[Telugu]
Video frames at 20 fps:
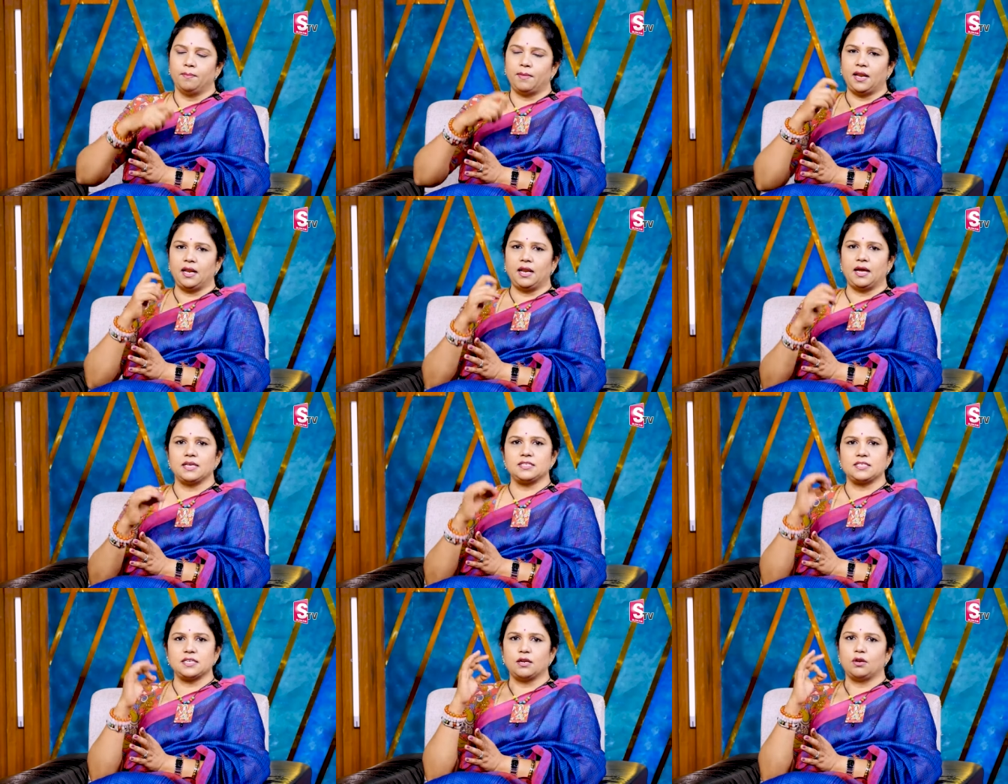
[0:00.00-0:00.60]

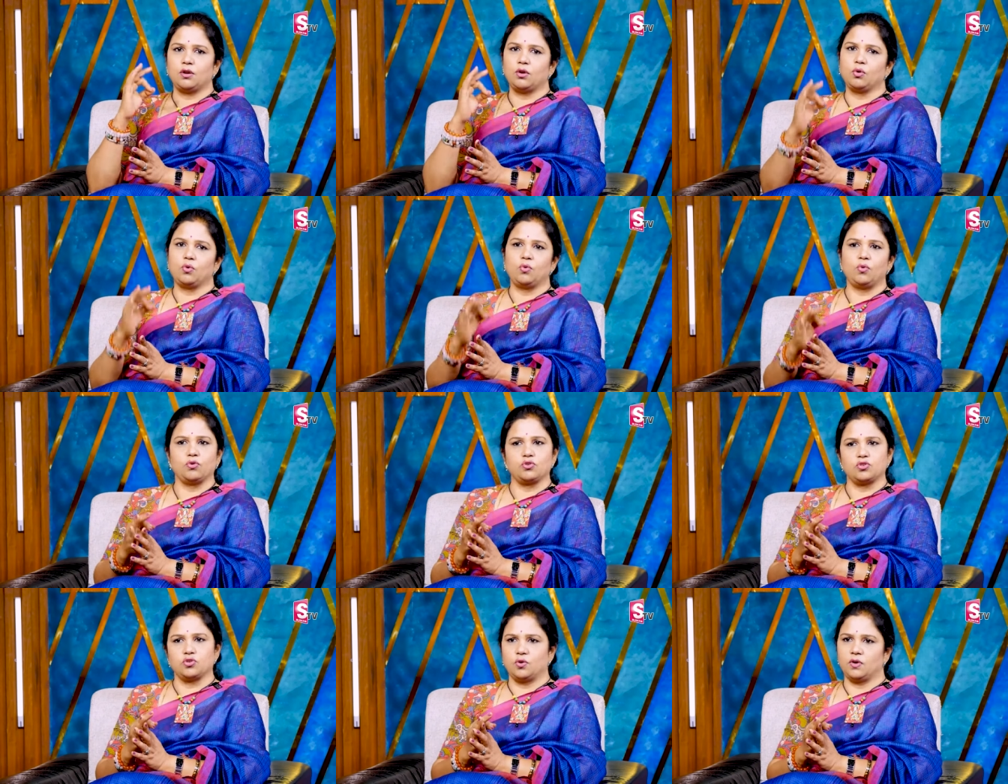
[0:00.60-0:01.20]
మలాసన్లో
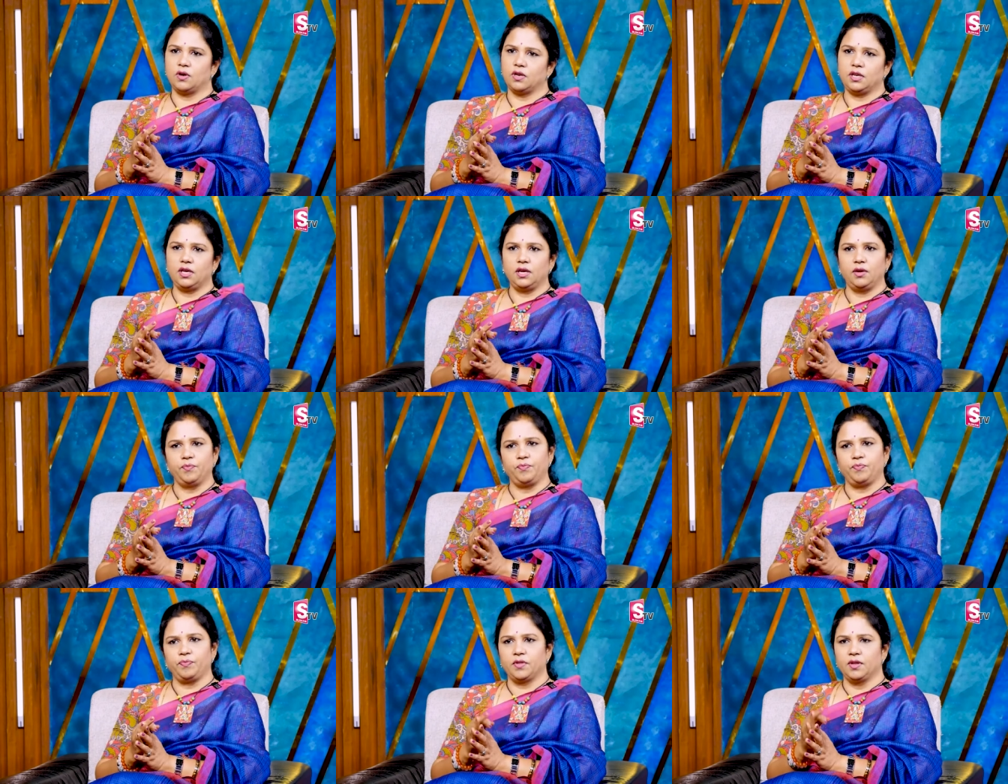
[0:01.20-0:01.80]
కూర్చొని
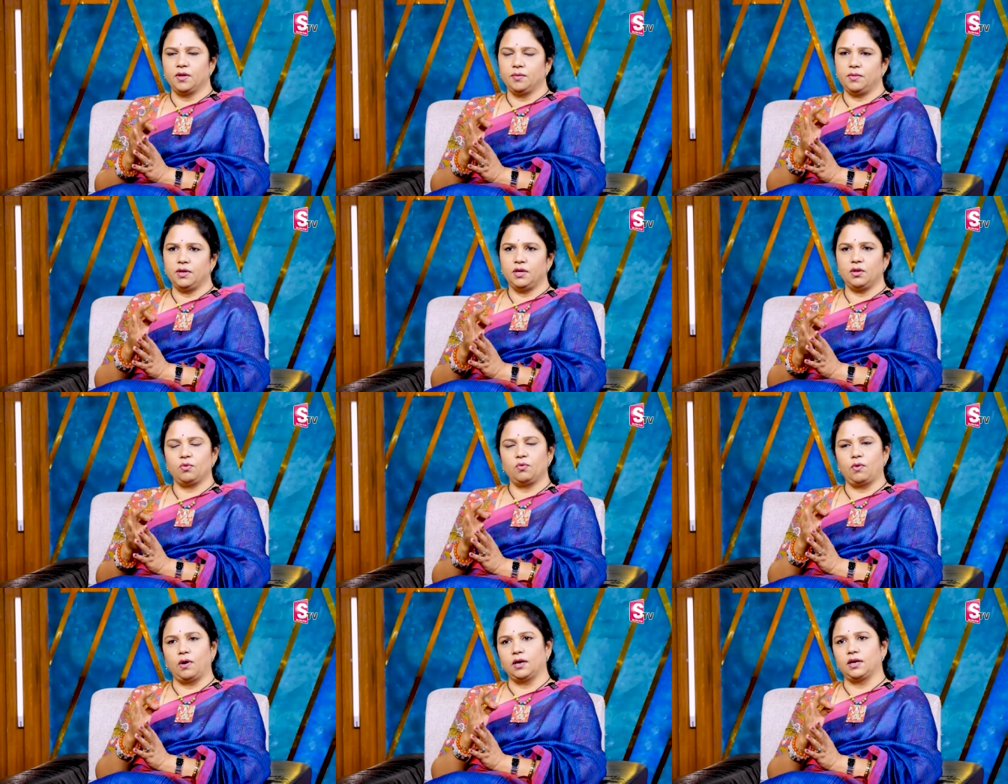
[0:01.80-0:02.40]

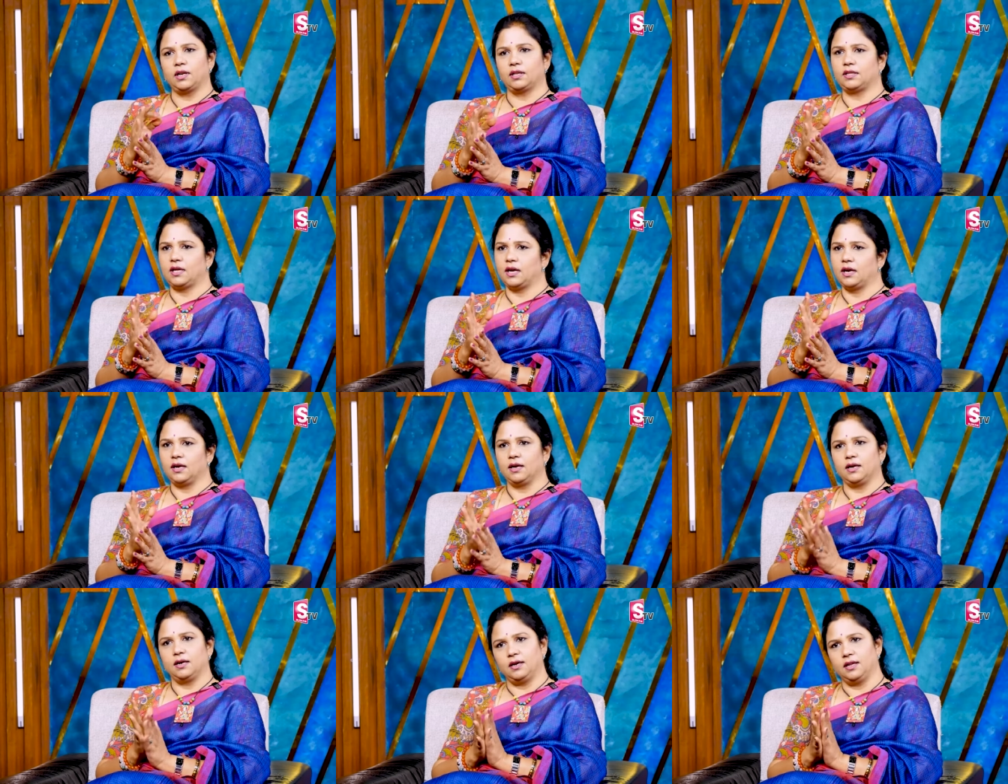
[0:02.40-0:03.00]
మీరు వాటర్
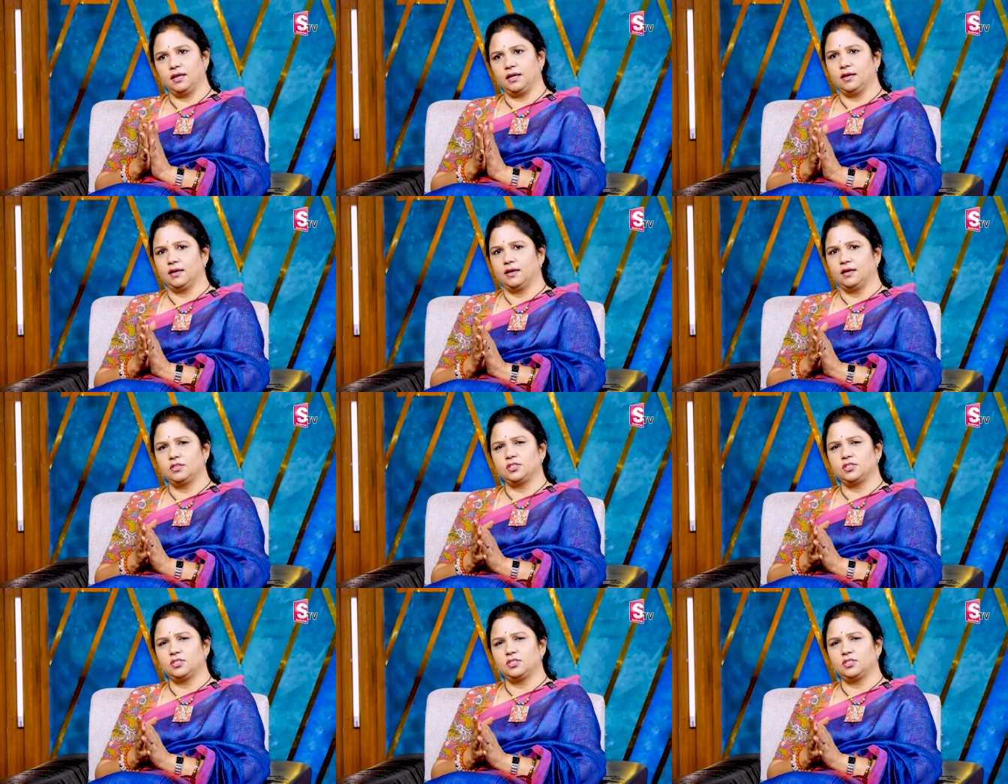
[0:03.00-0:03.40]
తాగండి